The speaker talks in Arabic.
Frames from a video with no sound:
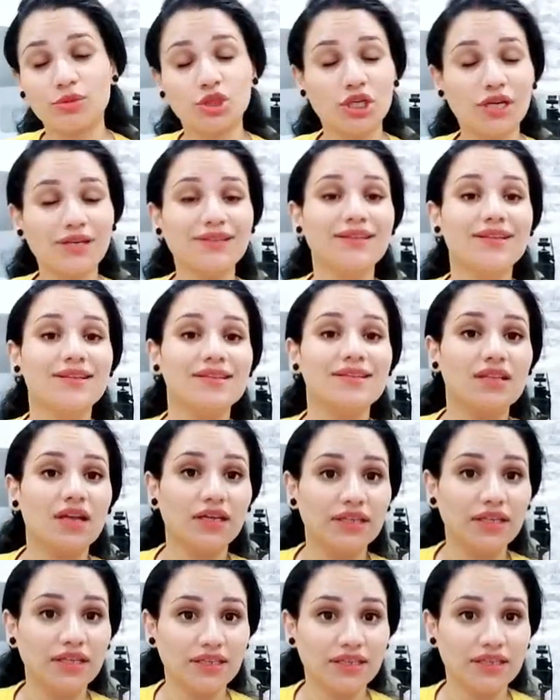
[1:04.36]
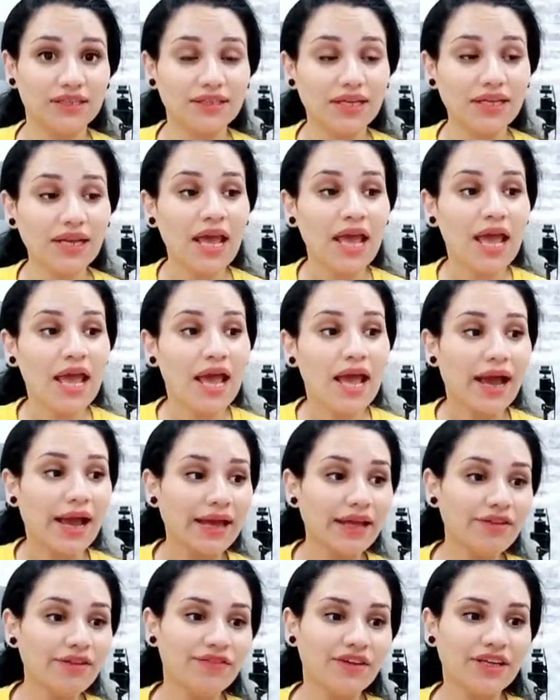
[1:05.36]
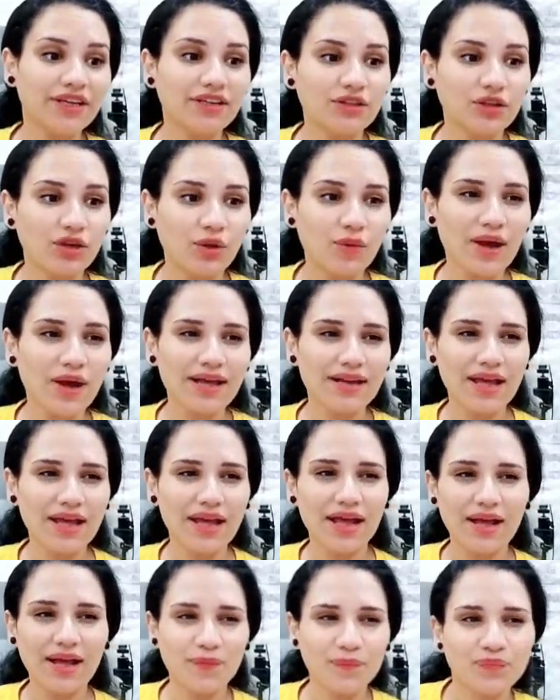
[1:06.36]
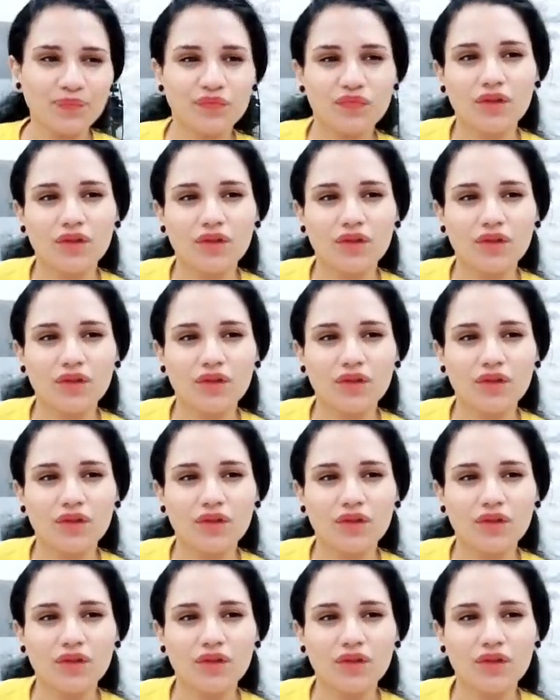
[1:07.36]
بالشكل الصحيح جدا عارف فكره اللي هو انا